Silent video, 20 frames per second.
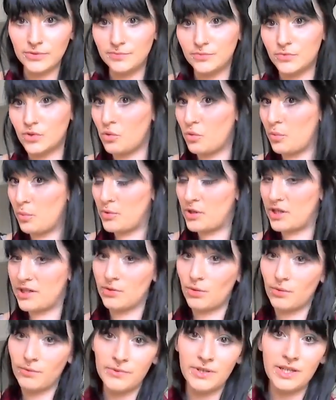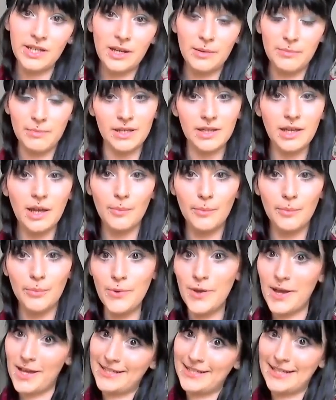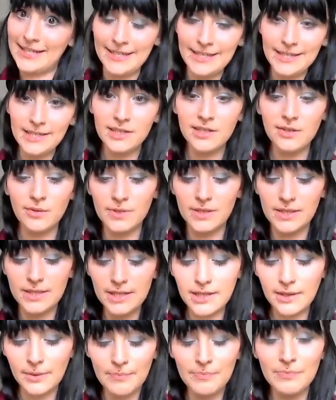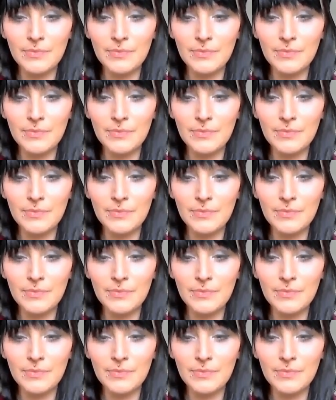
donc on peut les enlever et les mettre un peu à sa guise, j'ai envie de dire.